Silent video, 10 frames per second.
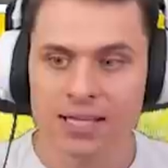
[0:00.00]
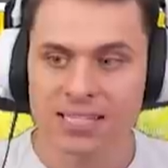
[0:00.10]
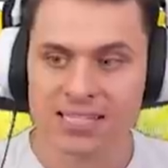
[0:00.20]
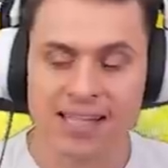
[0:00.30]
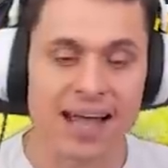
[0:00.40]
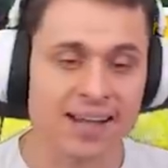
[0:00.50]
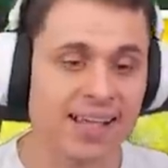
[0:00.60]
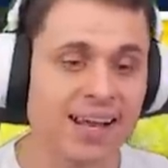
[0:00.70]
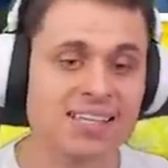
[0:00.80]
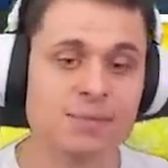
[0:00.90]
Stary,
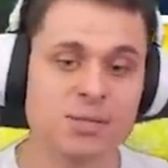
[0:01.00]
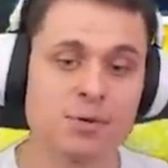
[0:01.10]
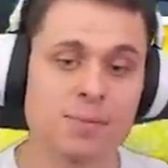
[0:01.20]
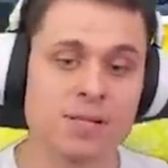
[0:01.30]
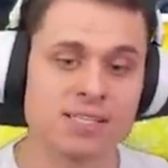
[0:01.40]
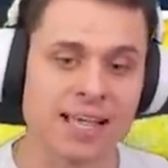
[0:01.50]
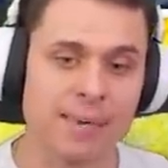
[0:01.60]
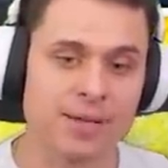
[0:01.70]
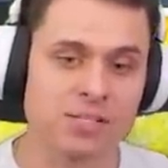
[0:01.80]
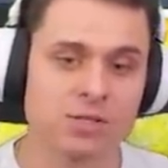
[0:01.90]
teraz jak będziemy robili
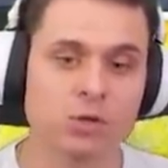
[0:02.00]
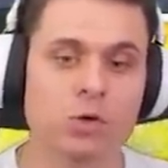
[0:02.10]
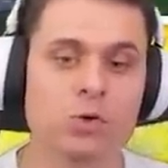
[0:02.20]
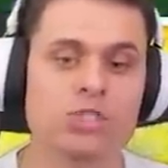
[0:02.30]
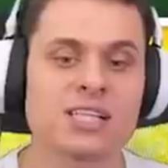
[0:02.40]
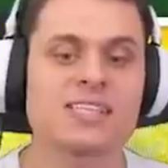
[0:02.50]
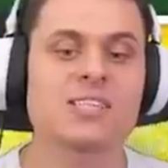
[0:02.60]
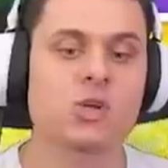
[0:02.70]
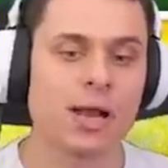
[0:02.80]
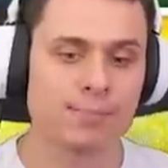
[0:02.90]
Skybest, no to już nas nie
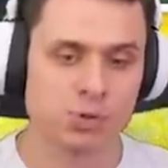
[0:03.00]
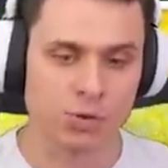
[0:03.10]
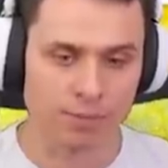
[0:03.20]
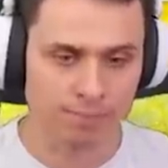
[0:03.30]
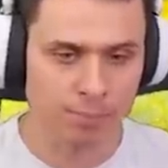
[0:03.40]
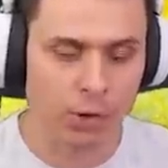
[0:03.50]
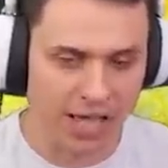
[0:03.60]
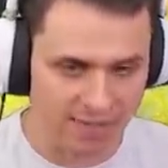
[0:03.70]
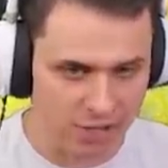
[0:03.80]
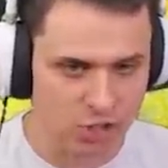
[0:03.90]
skolapsują
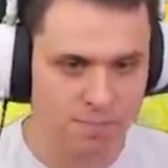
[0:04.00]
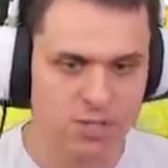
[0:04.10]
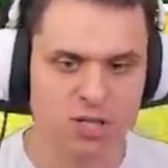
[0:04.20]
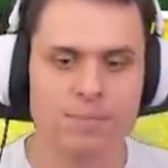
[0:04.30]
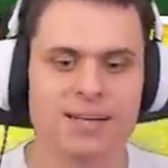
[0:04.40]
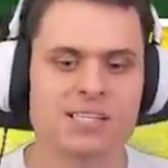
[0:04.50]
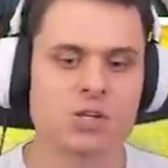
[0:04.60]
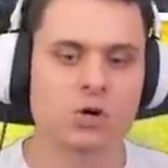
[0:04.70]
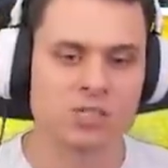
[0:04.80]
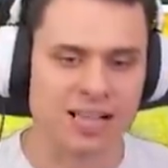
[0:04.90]
Ponieważ będziemy mieli
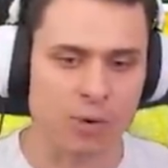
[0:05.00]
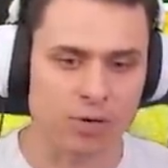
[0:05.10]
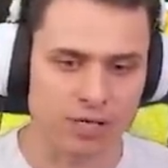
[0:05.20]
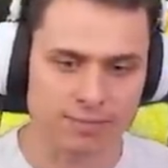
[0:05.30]
skokoskałki